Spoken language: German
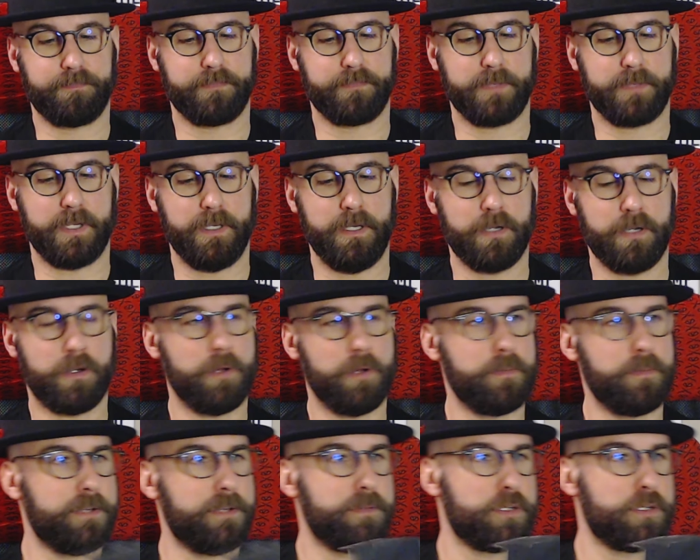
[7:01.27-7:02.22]
Ihr könnt mir
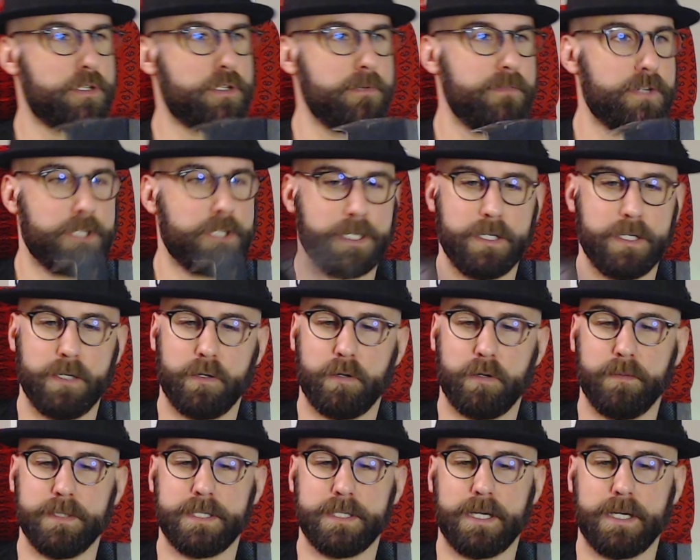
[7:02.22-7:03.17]
jetzt bestimmt wahrscheinlich in den
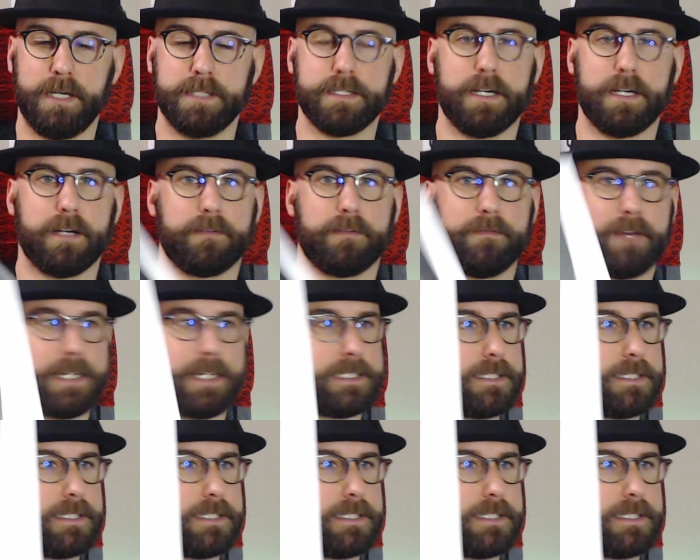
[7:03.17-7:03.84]
Kommentaren sagen, was